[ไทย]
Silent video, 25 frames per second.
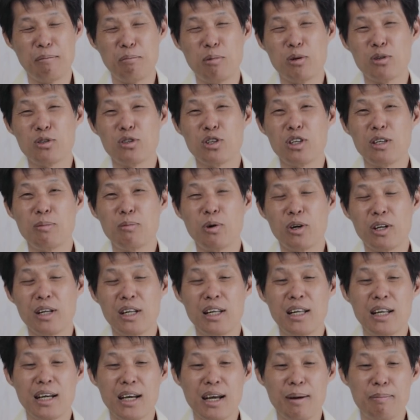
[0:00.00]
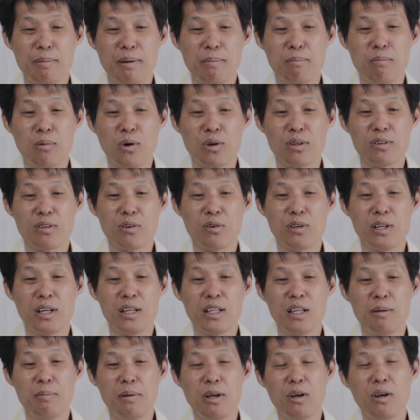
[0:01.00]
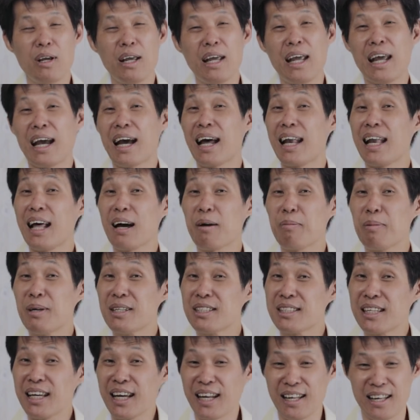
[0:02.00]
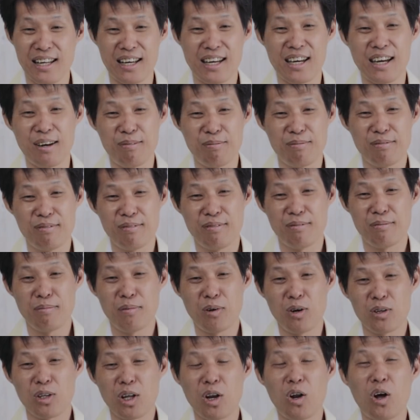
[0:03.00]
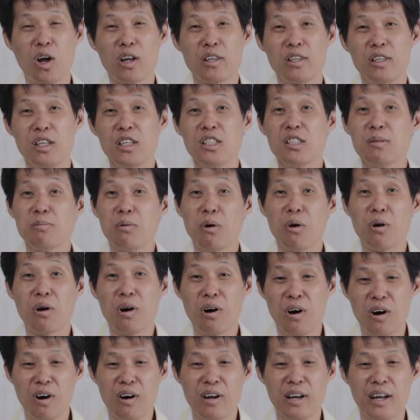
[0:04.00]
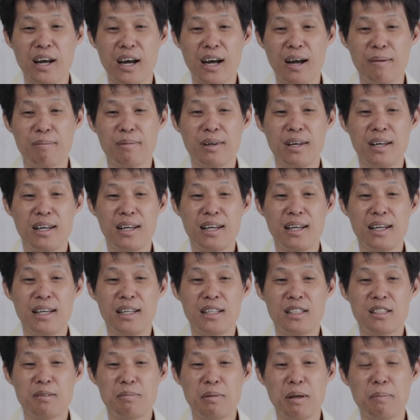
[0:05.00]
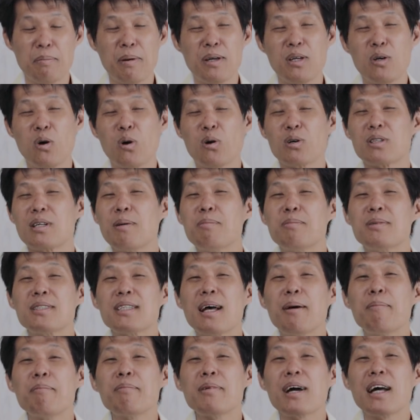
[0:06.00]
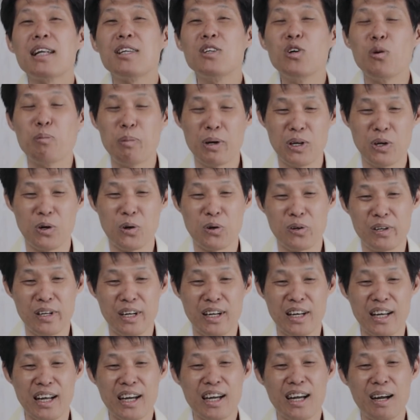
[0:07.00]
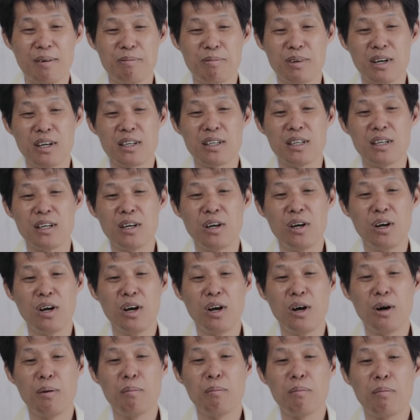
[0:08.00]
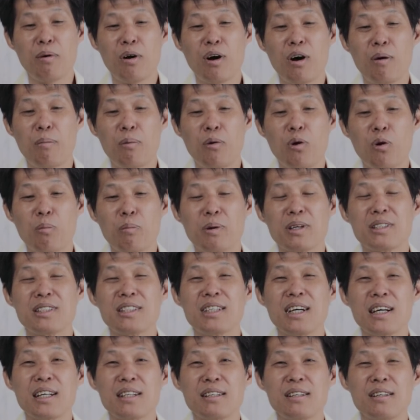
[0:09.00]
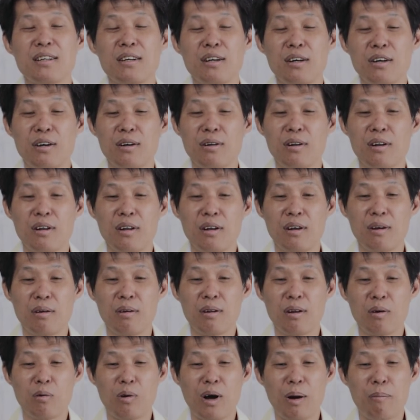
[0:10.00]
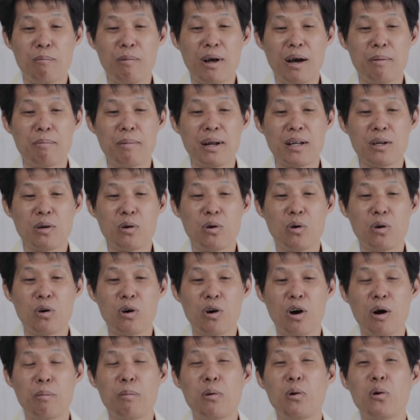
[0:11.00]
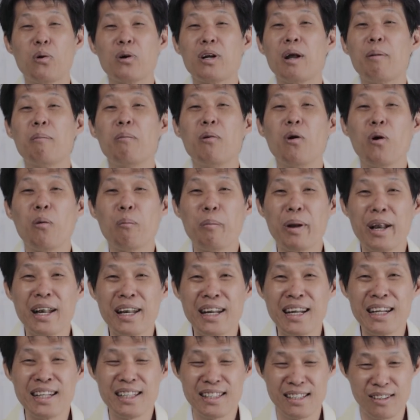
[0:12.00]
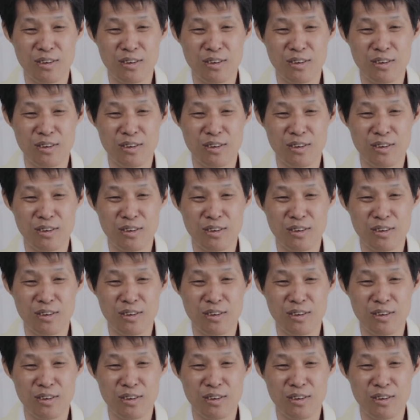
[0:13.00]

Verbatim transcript: บทสดุดีบทนี้นะครับเป็นบทสดุดีที่มีเอกลักษณ์พิเศษนะครับเพราะตลอดยี่สิบหกข้อนะครับจะมีประโยคซ้ำๆกันอยู่ประโยคหนึ่งนะครับก็คือเพราะพระองค์ประเสริฐความรักมั่นคงของพระองค์ดำรงเป็นนิจ